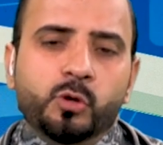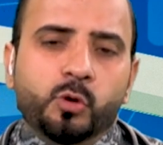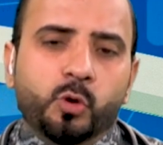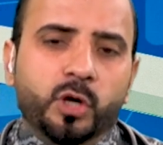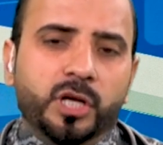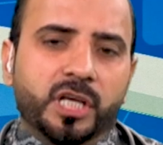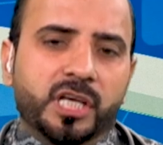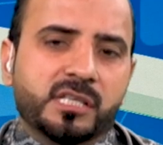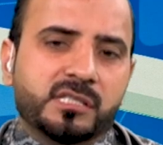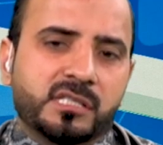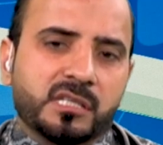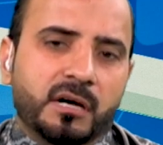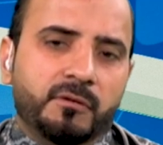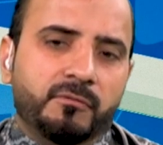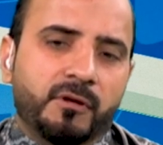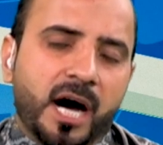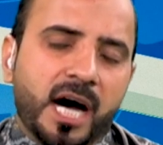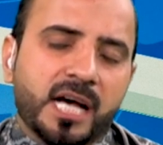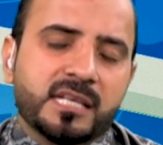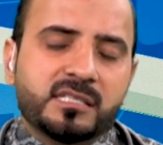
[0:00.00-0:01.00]
और इस
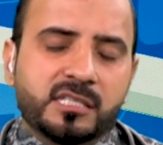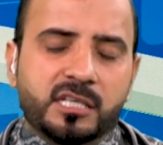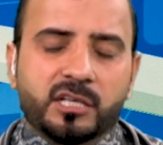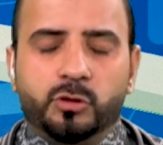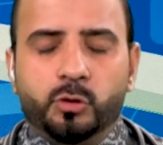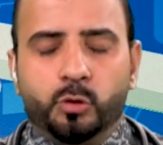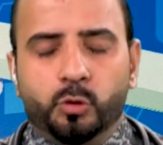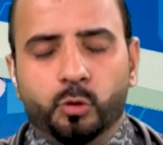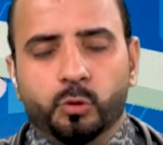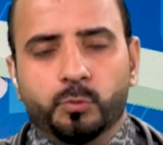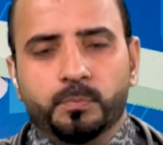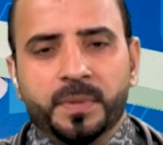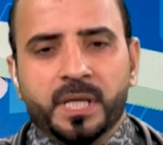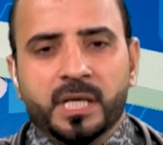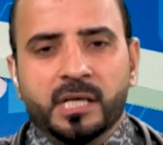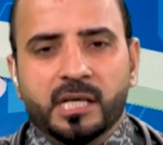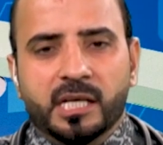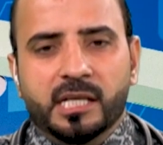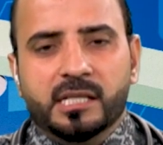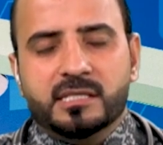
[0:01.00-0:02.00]
आवाज़ के थ्रू
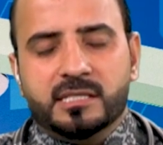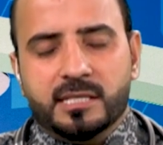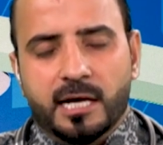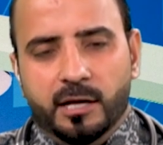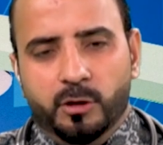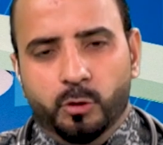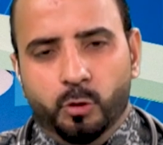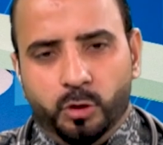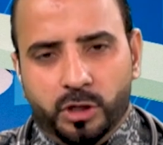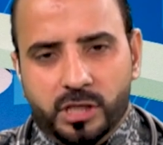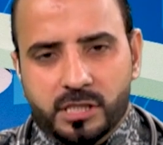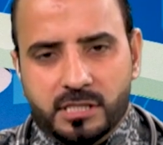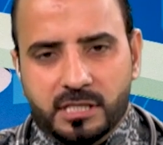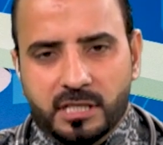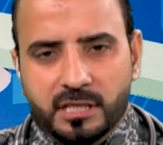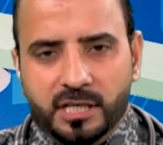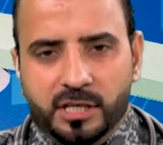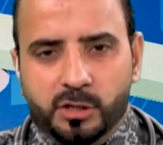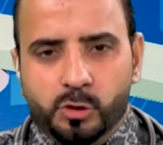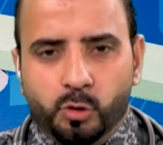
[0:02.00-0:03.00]
इंसानों की
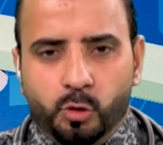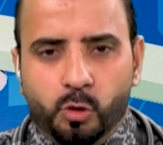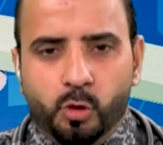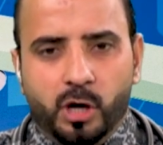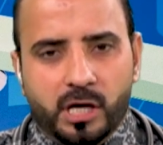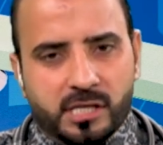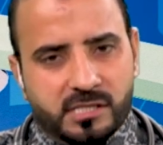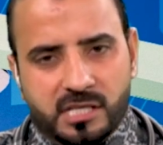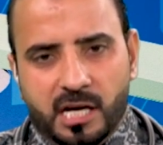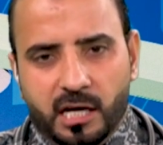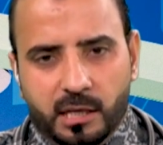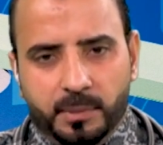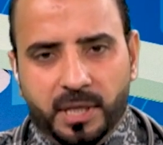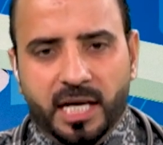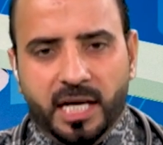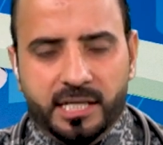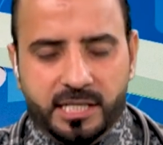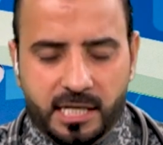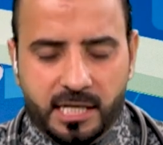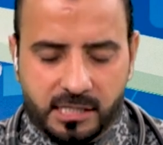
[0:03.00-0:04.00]
ज़िंदगियों को आसान
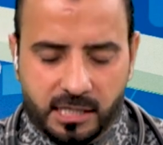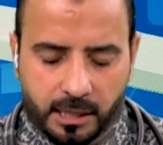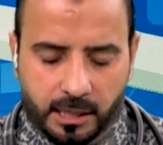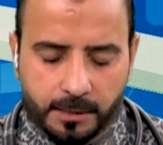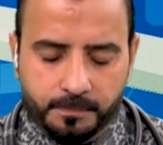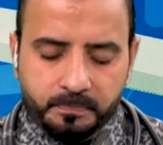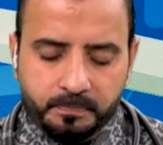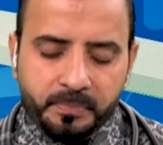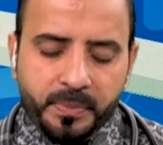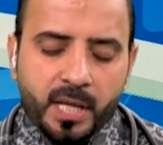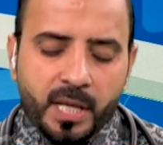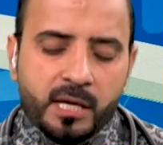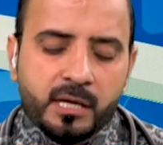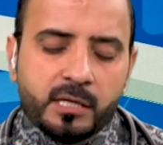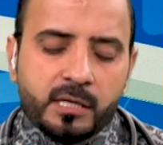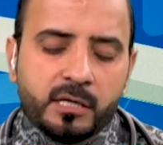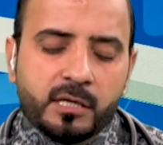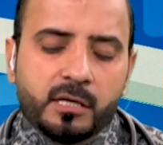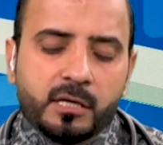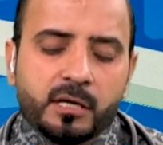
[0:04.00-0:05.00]
बनाया जा सके
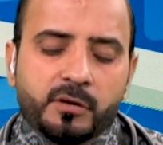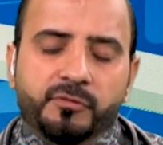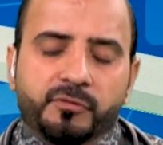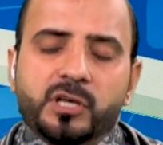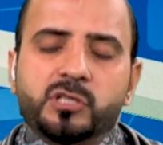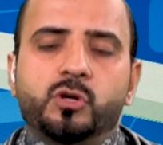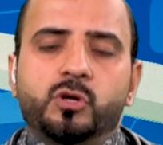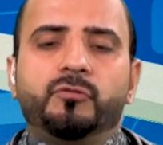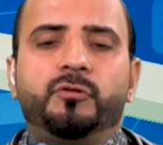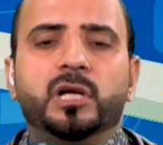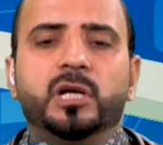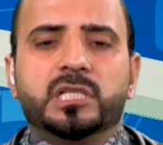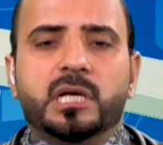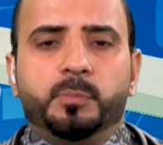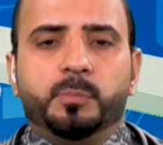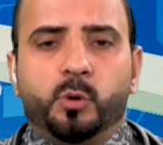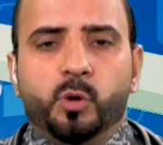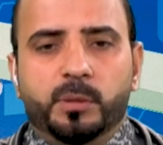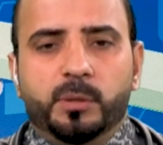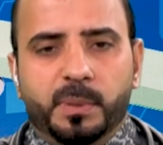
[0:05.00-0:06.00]
फर्स्ट ऑफ ऑल
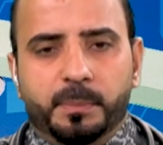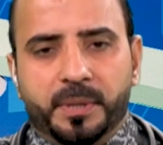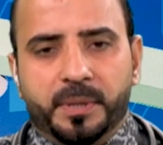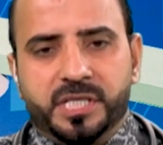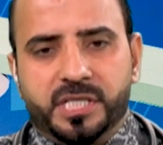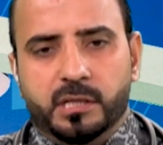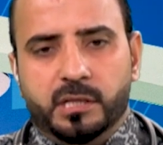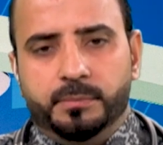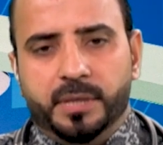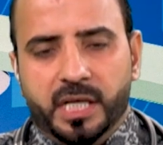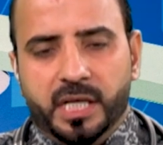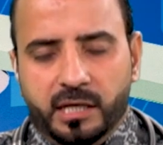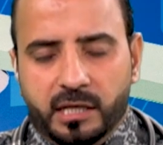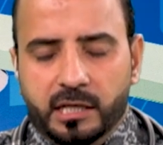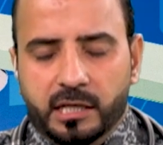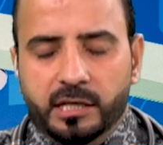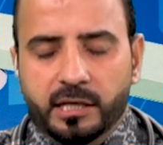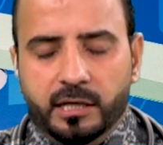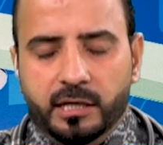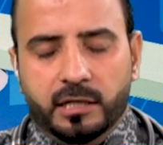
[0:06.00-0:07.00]
जब कोई भी पेशेंट मेरे
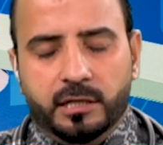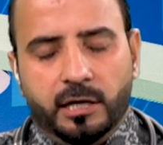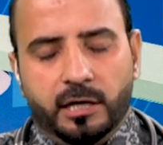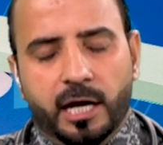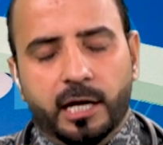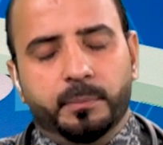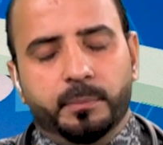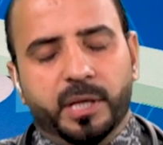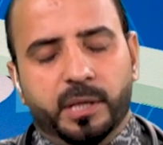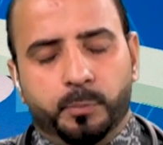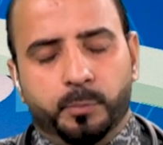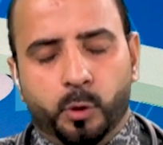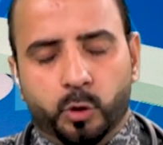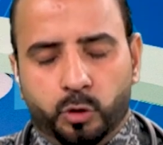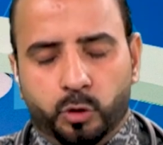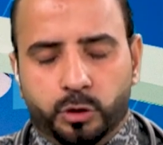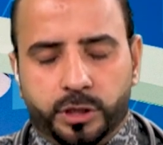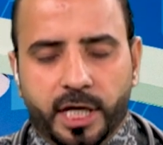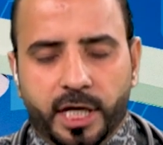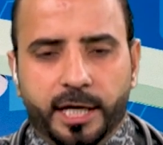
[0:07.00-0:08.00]
क्लिनिकल ट्रायल में
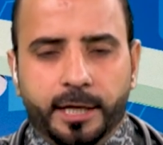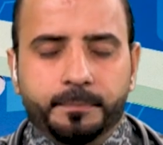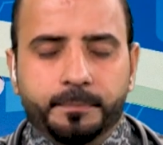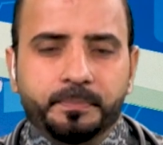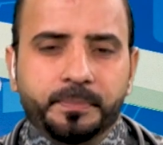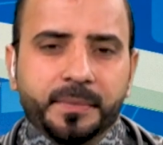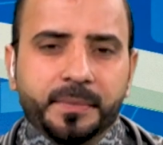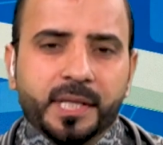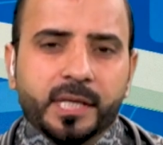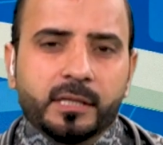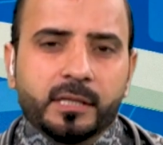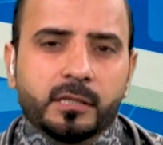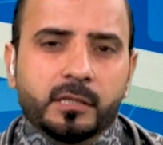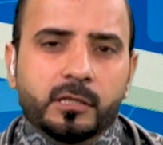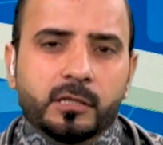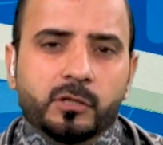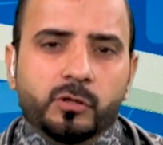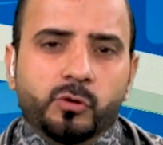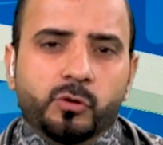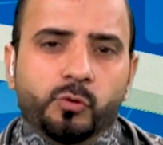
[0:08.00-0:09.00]
रिपोर्ट होता है
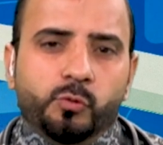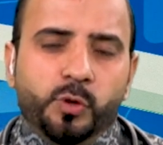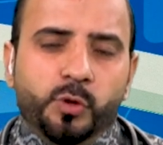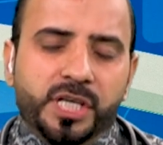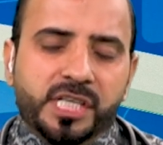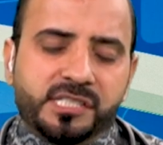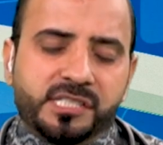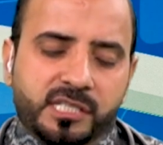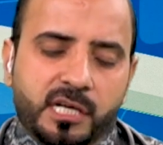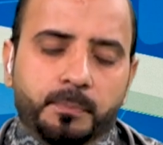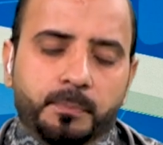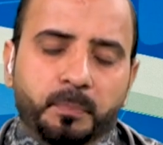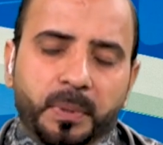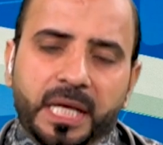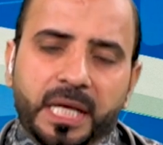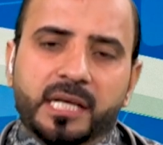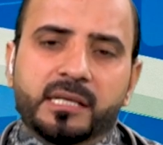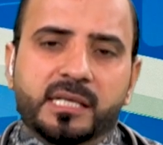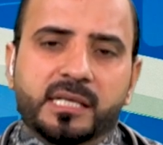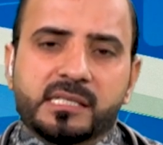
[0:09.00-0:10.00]
वो इस
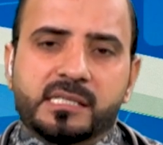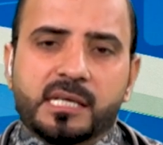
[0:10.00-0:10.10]
कंप्लेन के